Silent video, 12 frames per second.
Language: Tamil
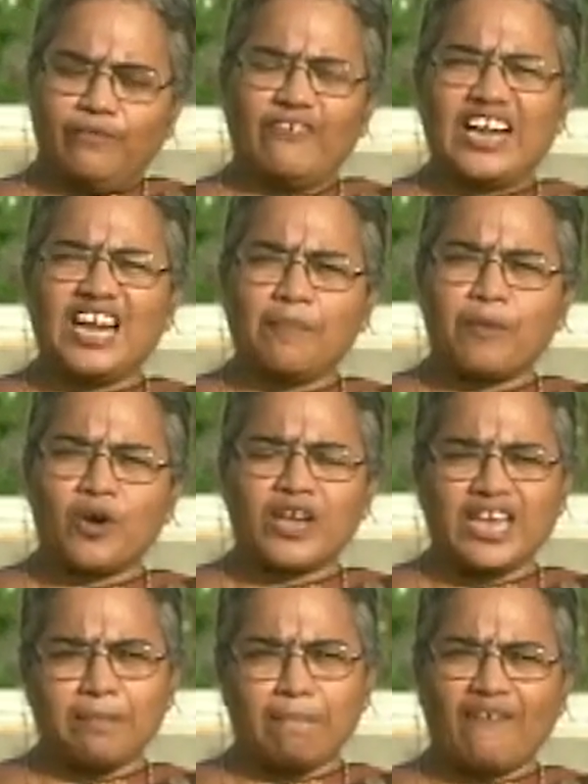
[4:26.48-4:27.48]
வெள்ளை
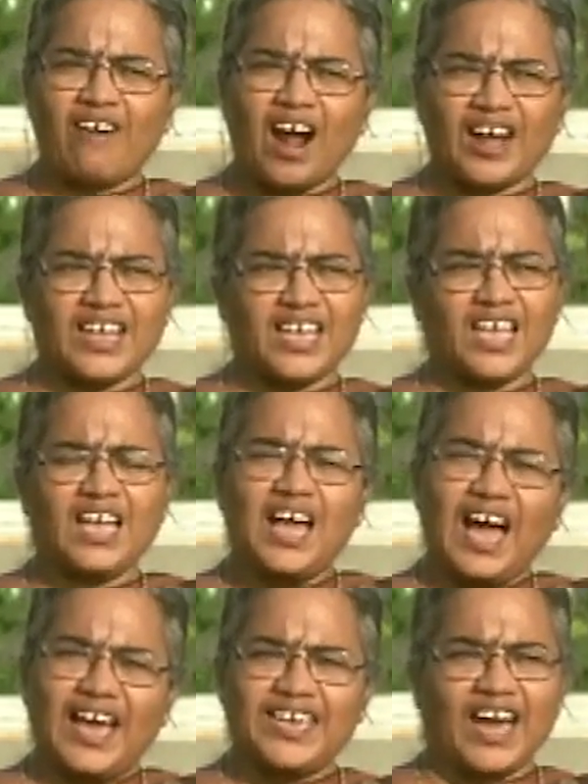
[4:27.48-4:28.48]
பொன்னி பவானி
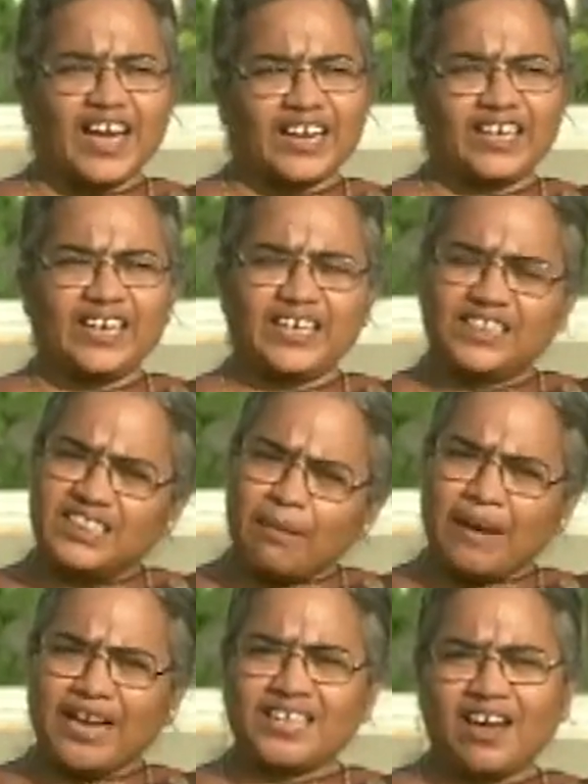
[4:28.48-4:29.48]
ஐயாறு இந்த
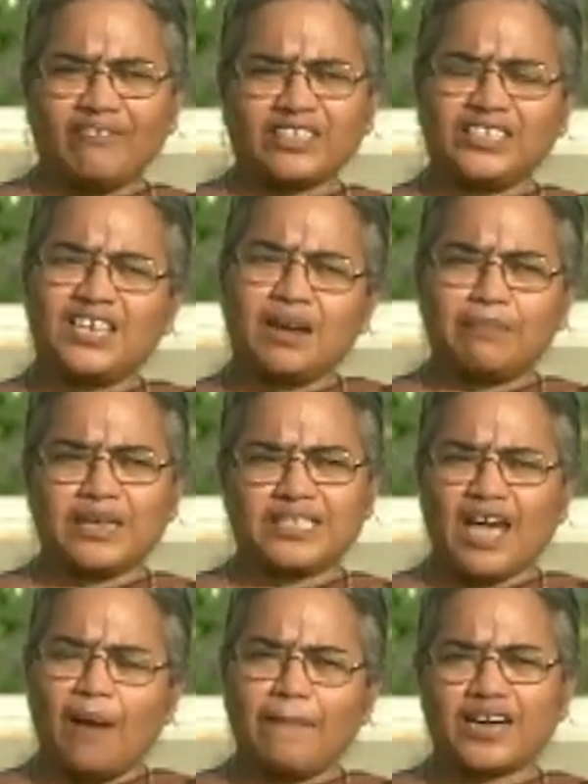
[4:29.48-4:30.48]
மாதிரி தான் வந்து நம்ம
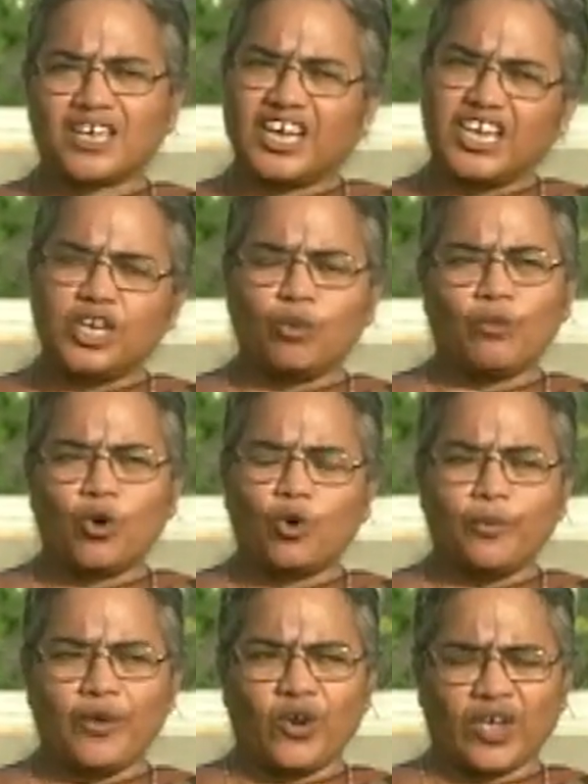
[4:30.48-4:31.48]
சாப்பாட்டுக்கு இன்னமும்
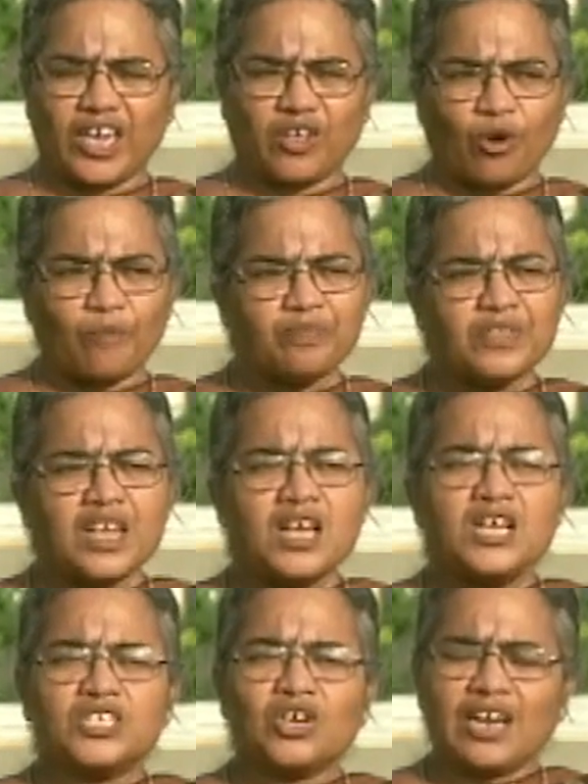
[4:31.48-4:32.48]
உபயோகிக்கிறோம்
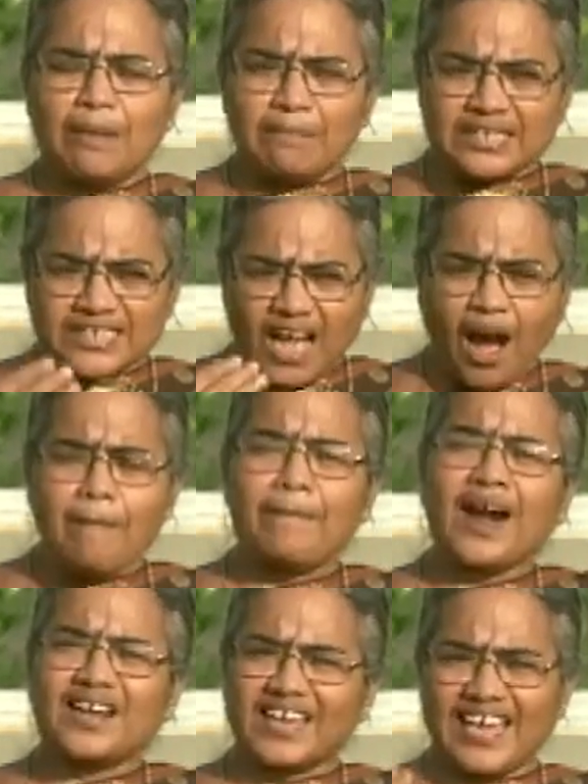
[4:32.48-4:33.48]
ஸோ நம்ம
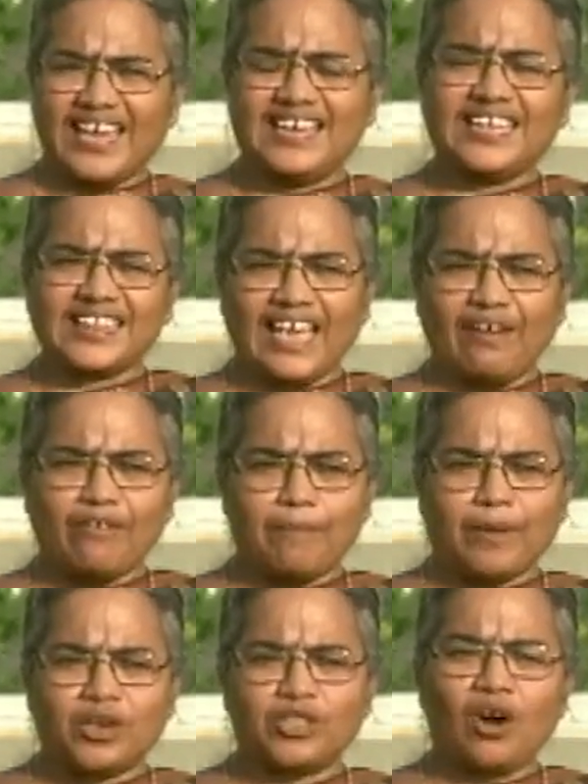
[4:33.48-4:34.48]
சாப்பாட்டுக்கு என்ன
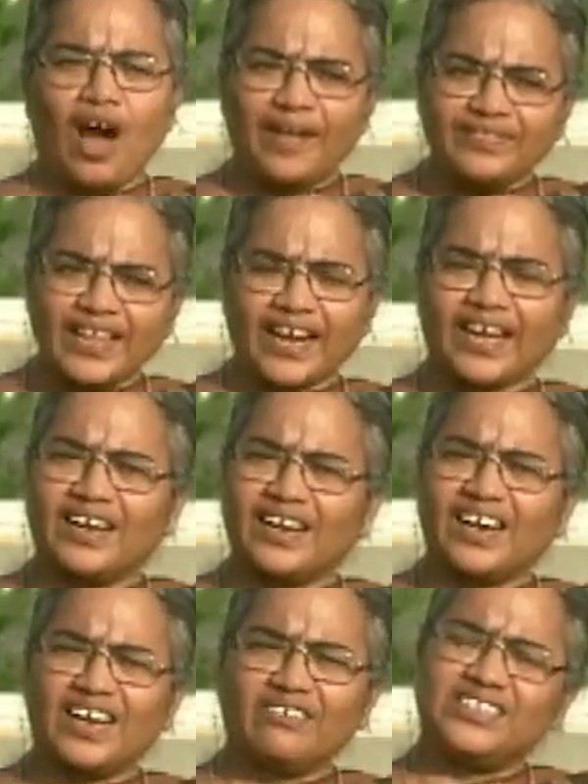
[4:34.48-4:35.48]
தேவைப்படுதோ அந்த
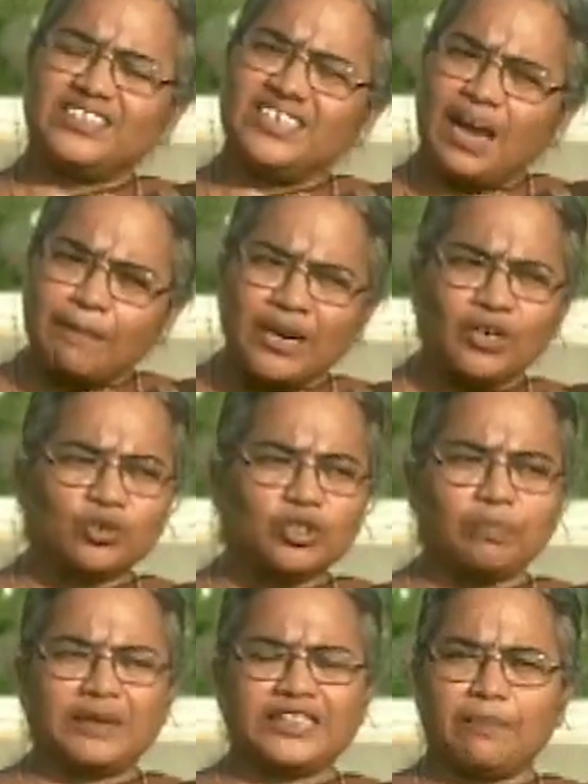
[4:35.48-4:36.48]
ரகங்களை வந்து நமக்கு
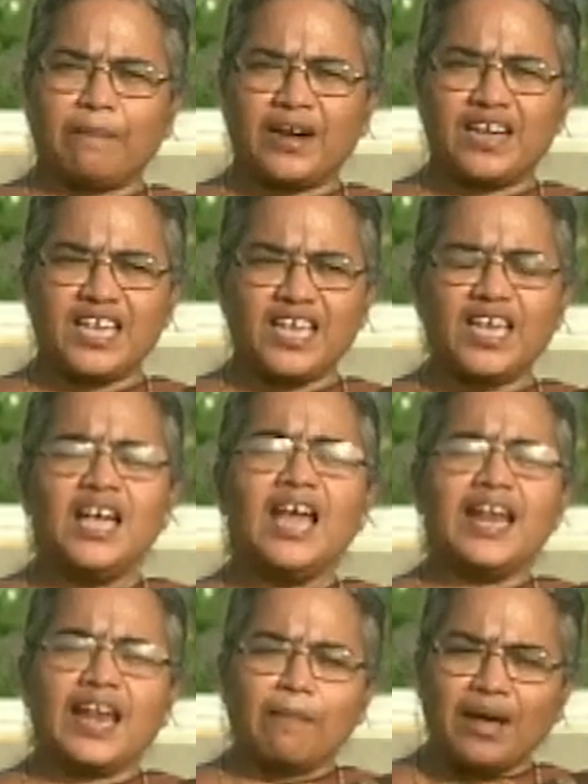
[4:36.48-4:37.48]
உற்பத்தி பண்ணி
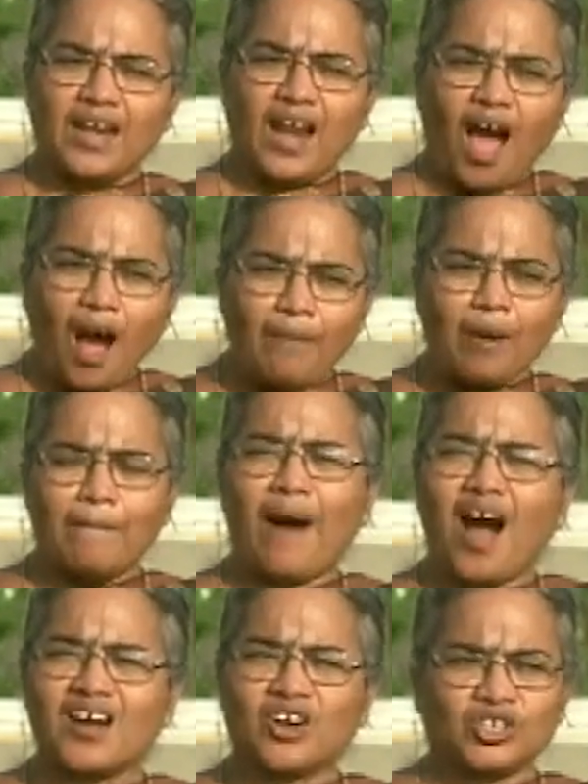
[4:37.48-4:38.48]
நம்ம லாபம்
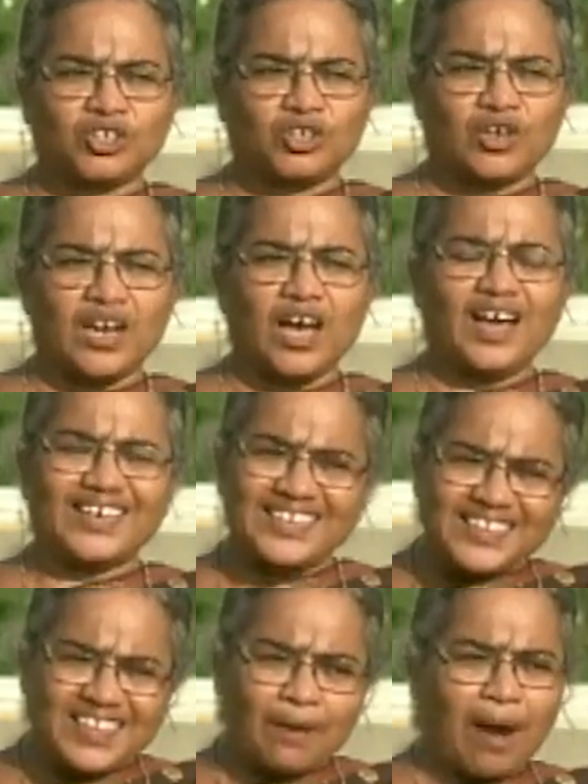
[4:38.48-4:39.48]
பார்க்கணும்னு சொன்னால்
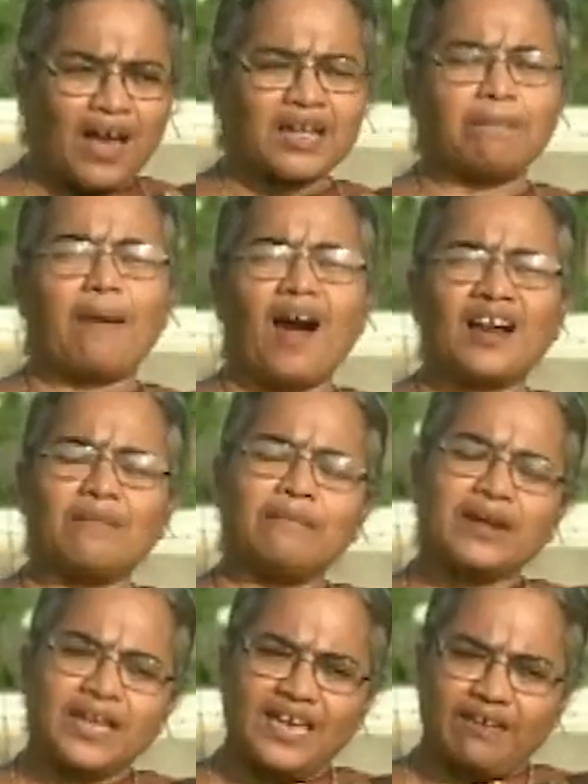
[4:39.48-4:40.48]
இந்த மாதிரி
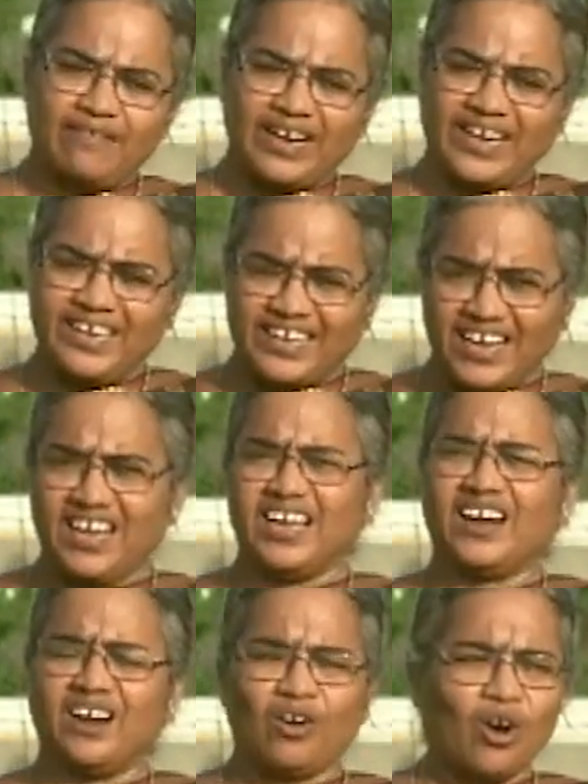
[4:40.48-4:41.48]
பாரம்பரிய வகை
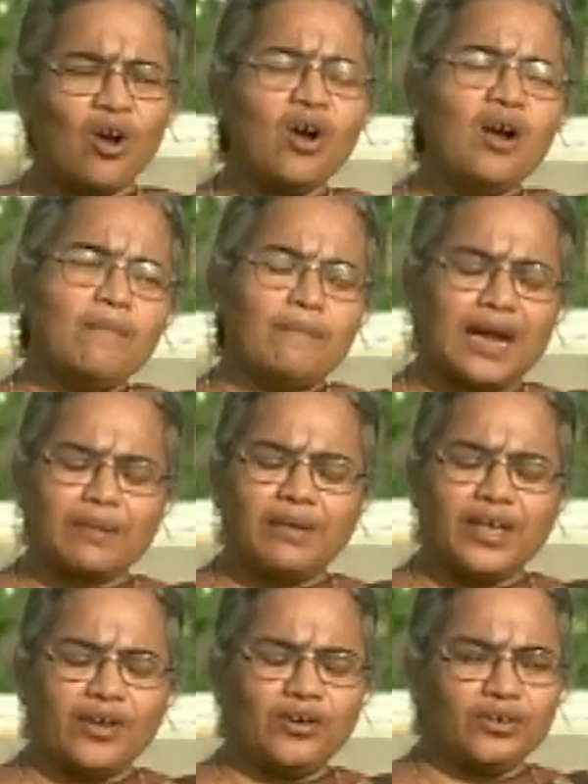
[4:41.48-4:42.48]
நெல்லுகளும்
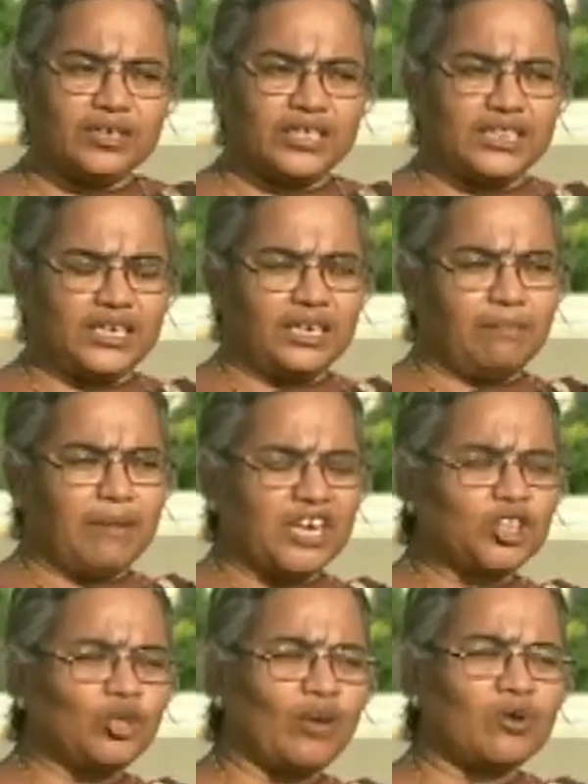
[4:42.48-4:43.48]
மறுபடியும் இந்த
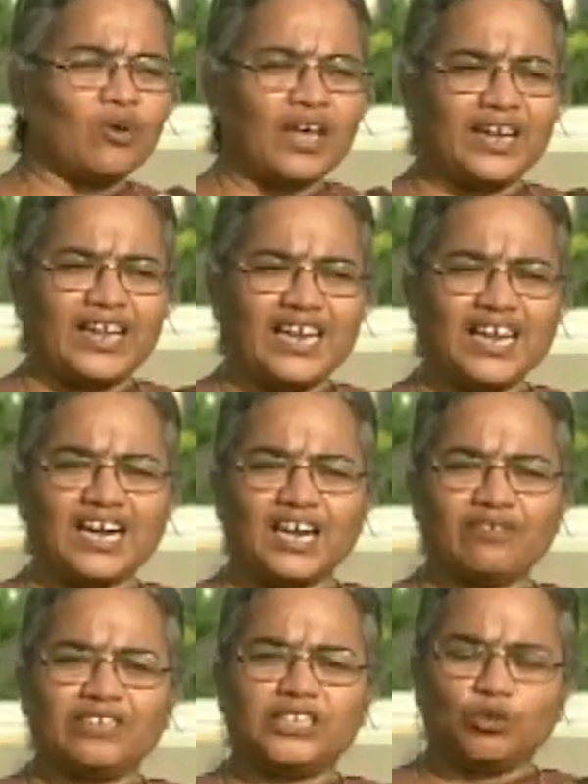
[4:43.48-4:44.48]
மருத்துவ குண நெல்லுகளை
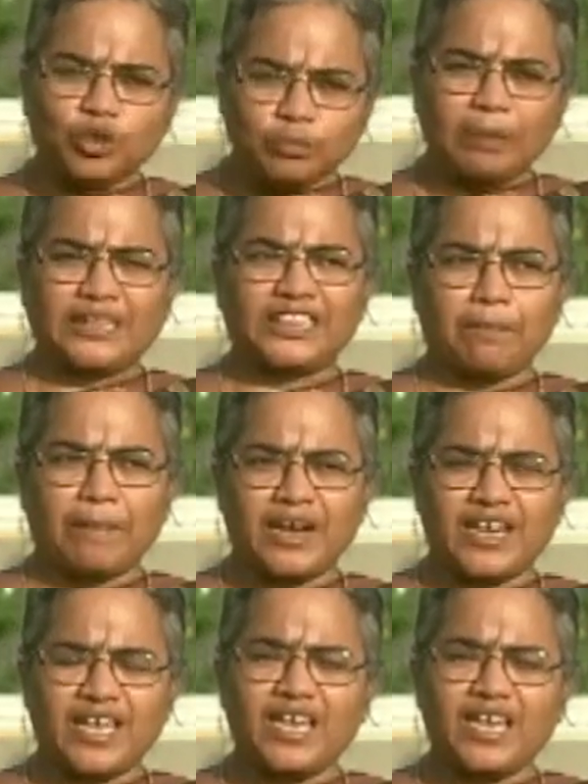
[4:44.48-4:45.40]
வந்து உற்பத்தி பண்ணி